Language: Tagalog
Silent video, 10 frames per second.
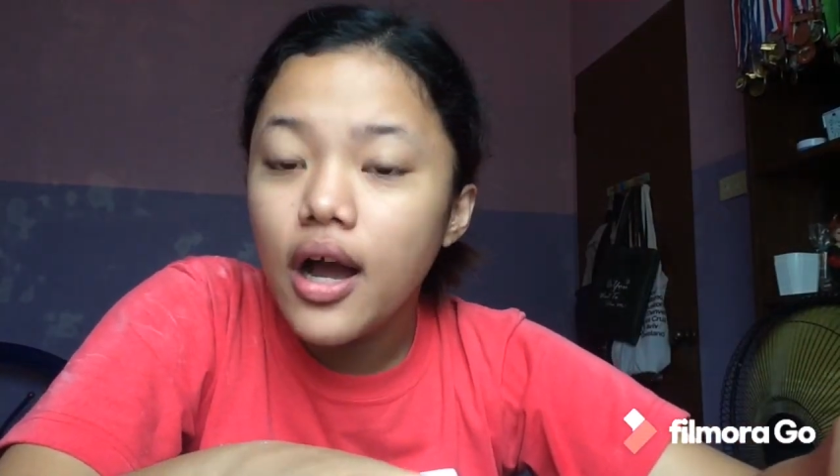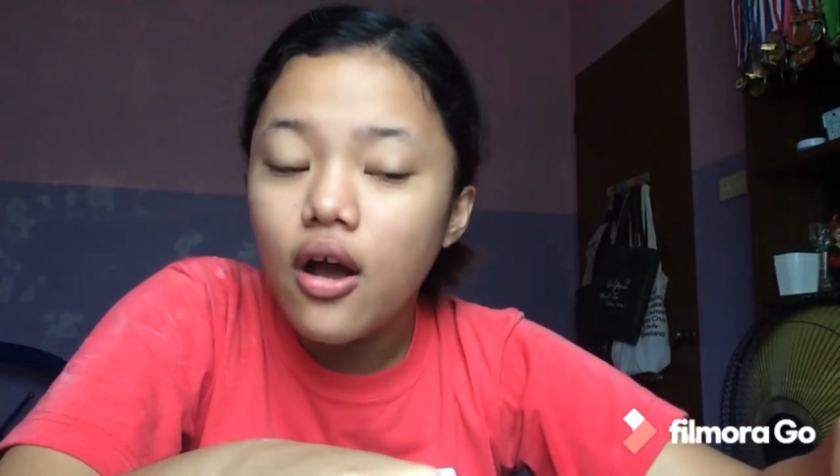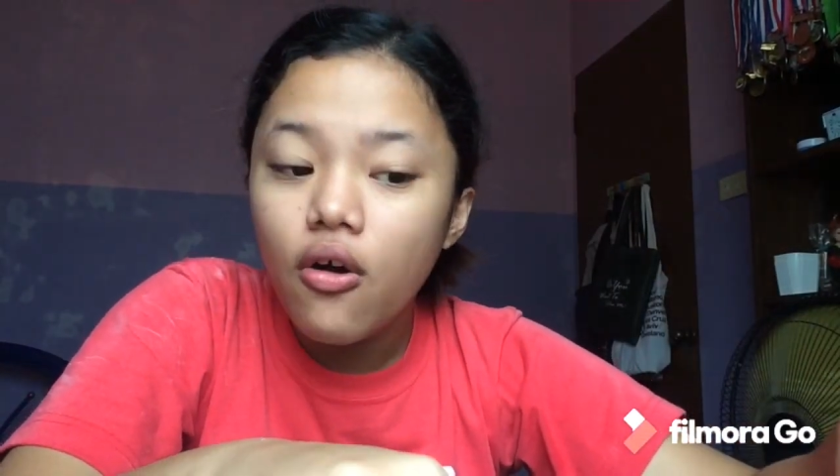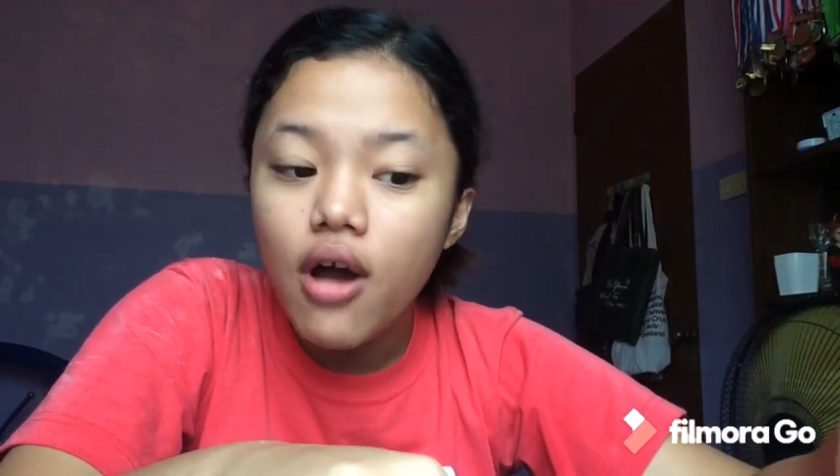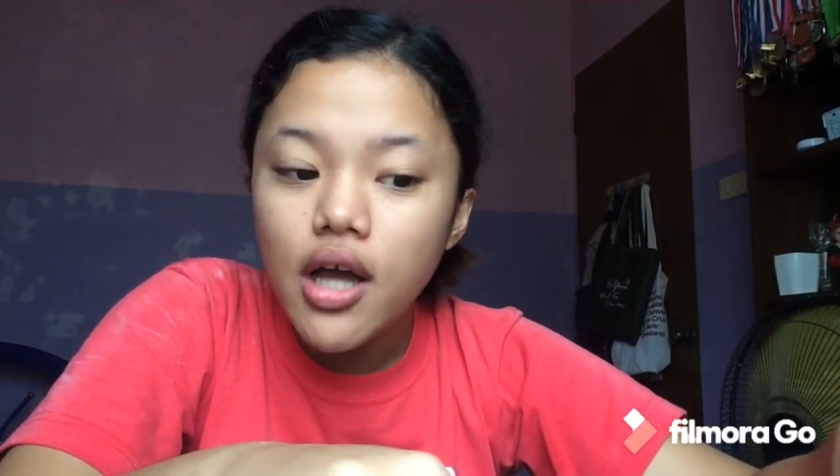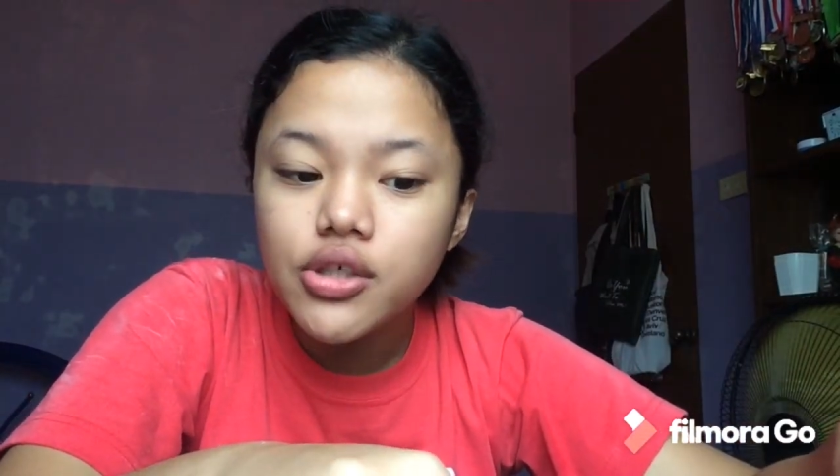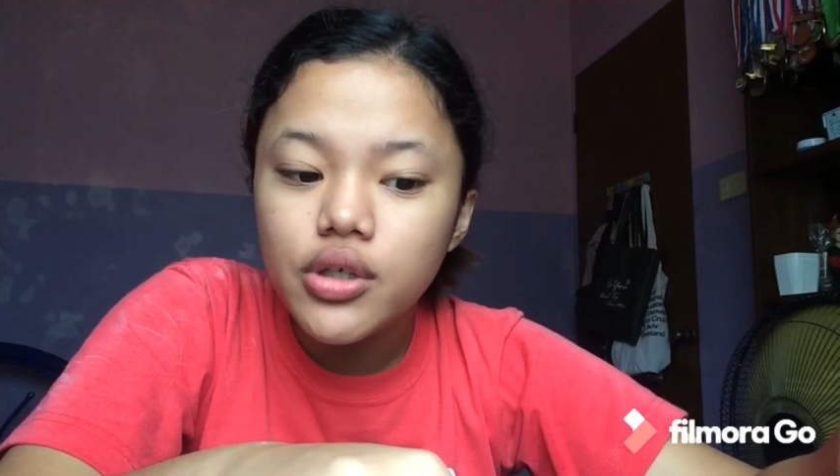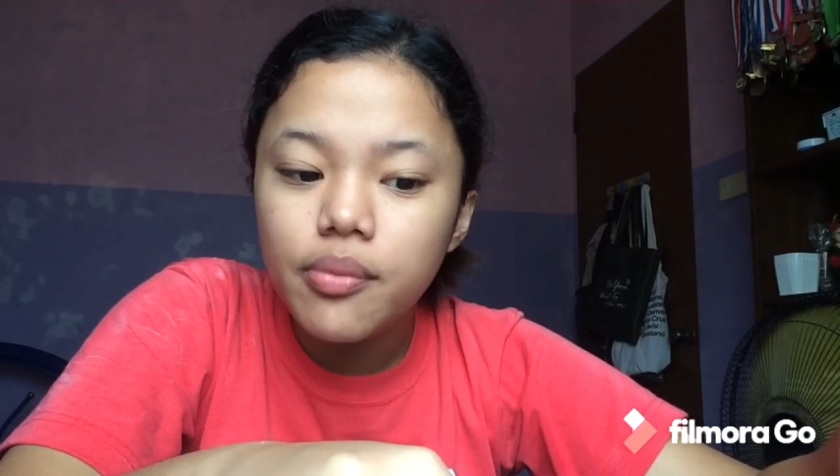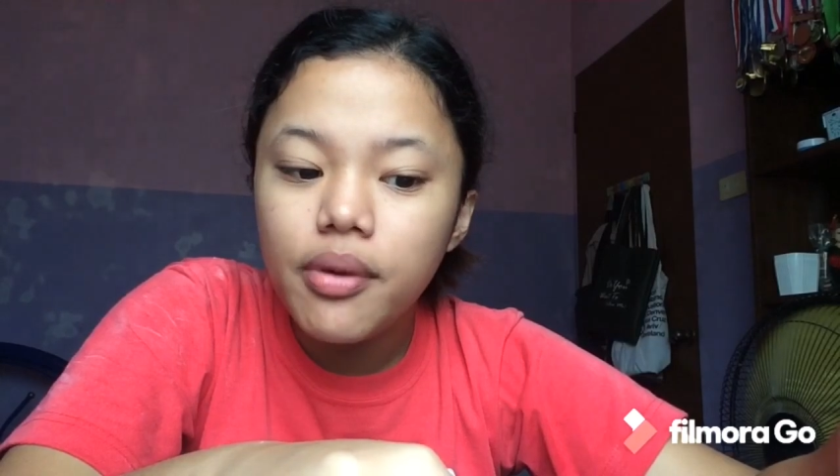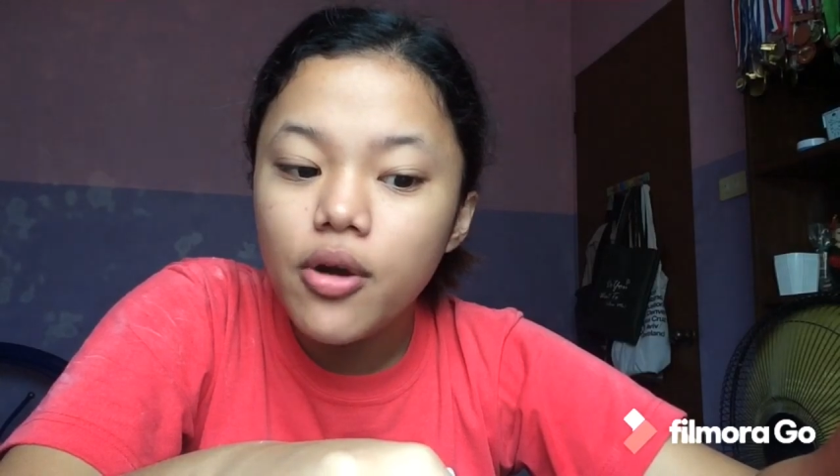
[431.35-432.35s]
lang ako
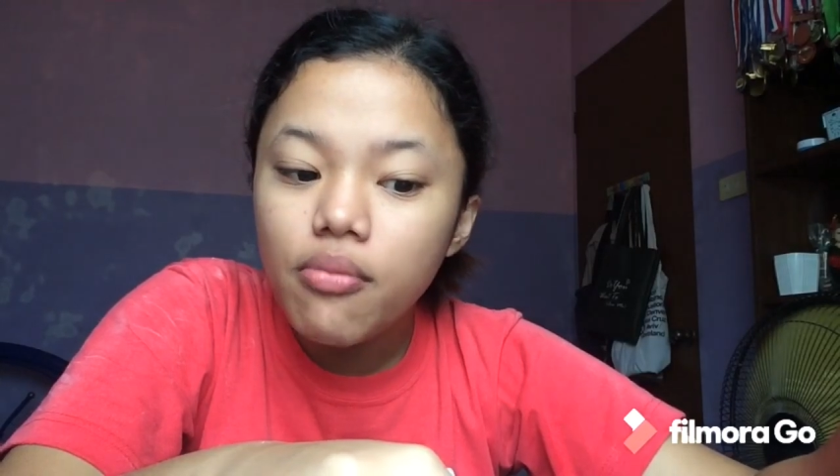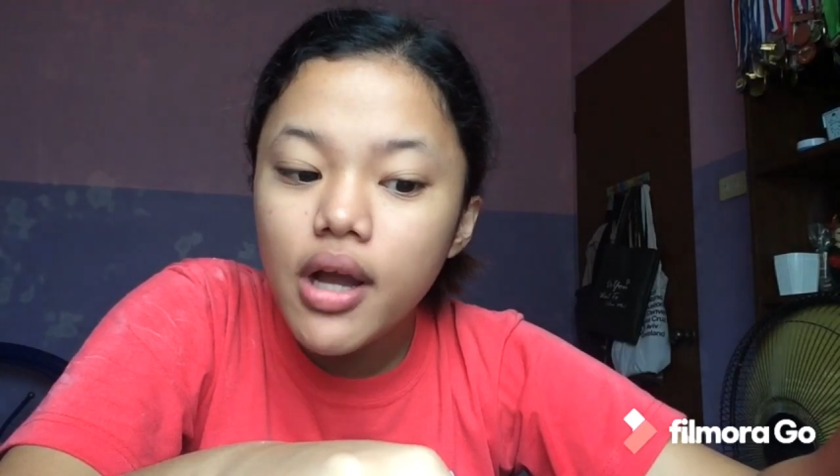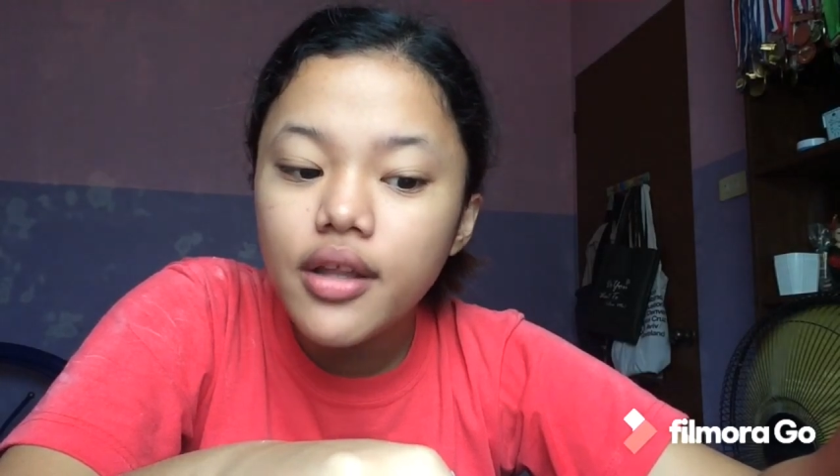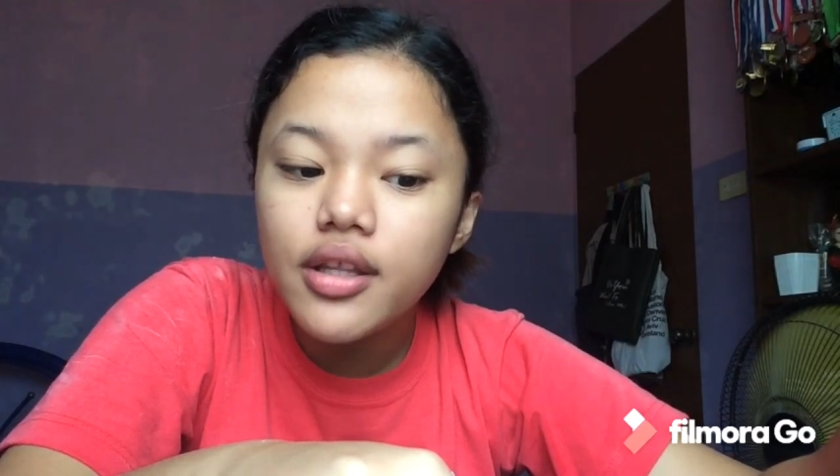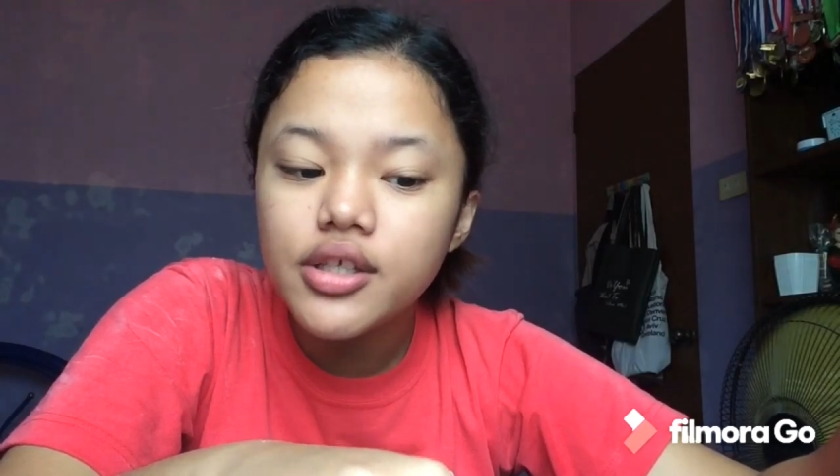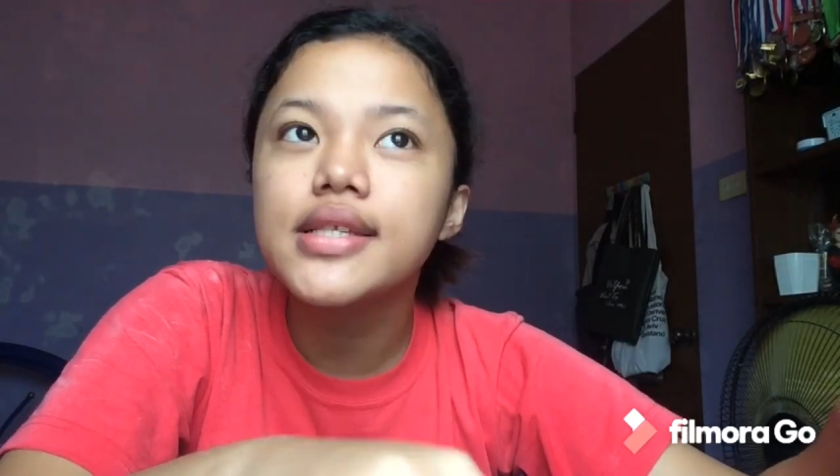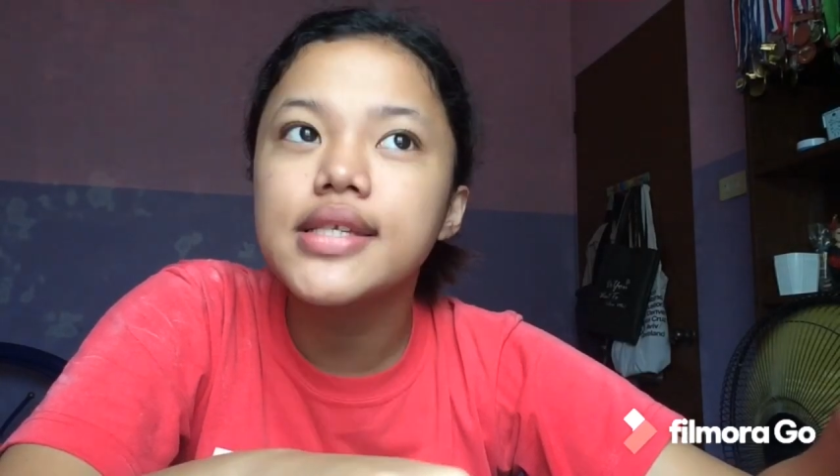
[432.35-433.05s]
actually. Pero maganda siya.